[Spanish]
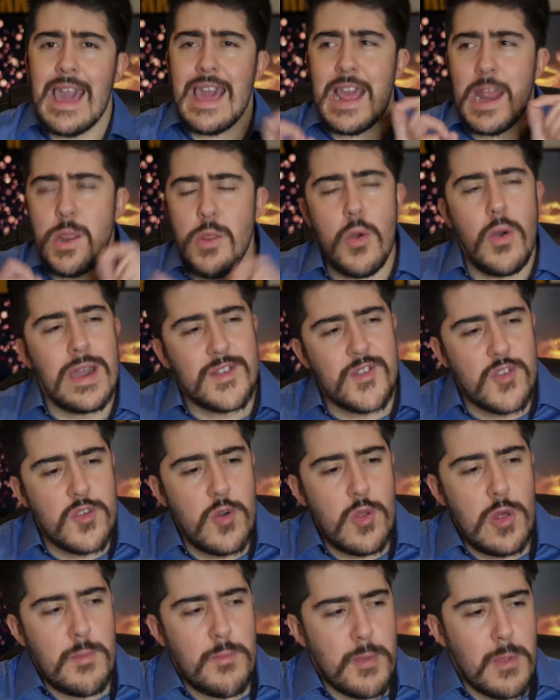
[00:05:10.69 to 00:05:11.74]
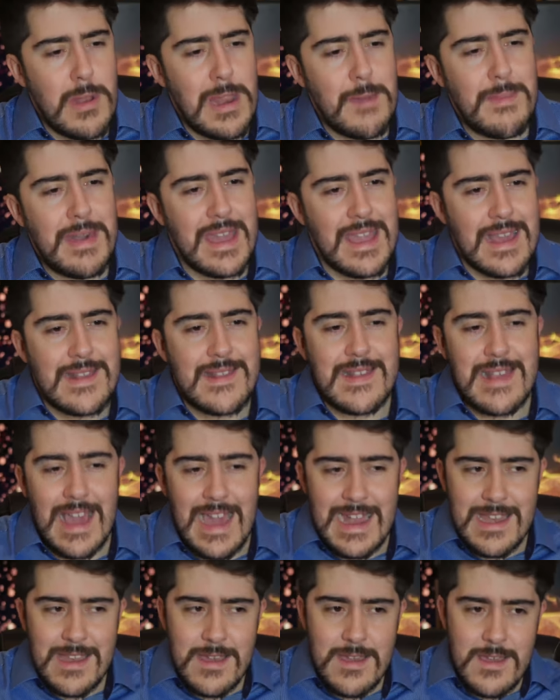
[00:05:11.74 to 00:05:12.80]
Y no es solo el problema de que
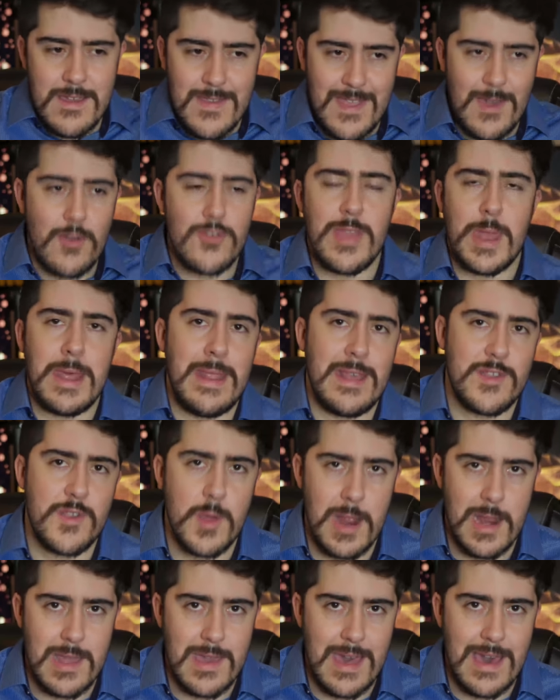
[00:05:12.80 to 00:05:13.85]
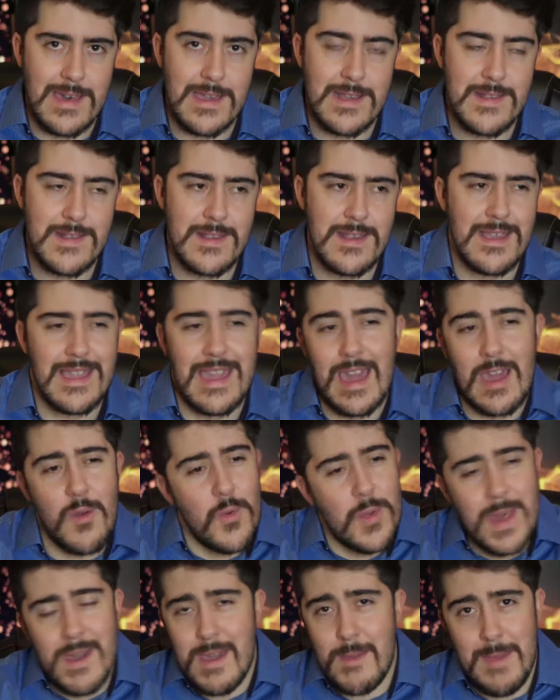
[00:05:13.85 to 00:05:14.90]
sean de otras nacionalidades, que
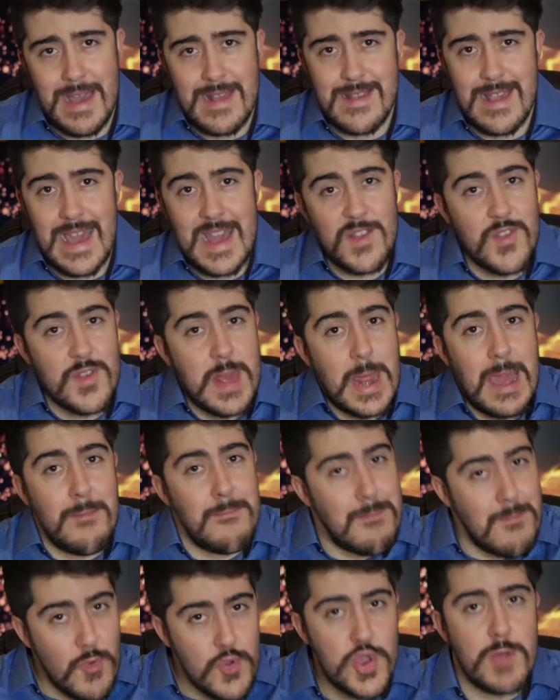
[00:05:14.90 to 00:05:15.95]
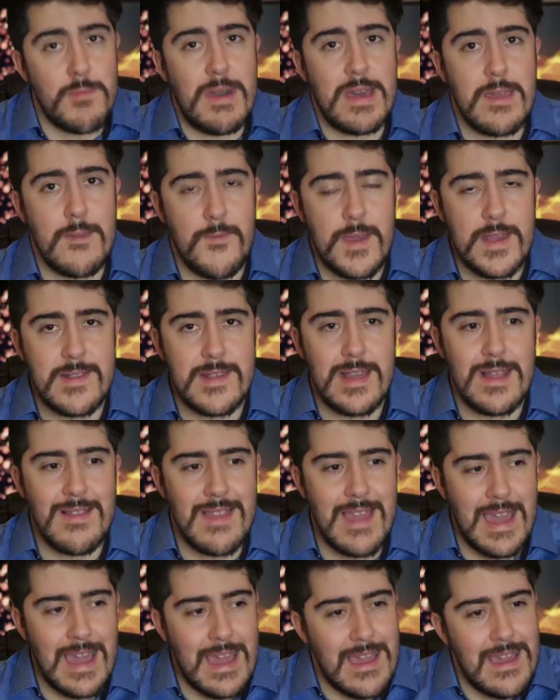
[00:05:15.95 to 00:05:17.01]
una vez más, eso sería mucho más difícil
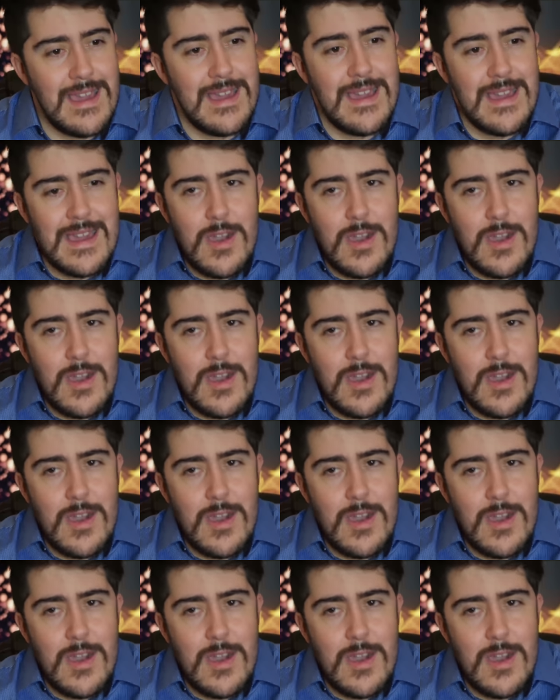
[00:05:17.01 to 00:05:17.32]
de,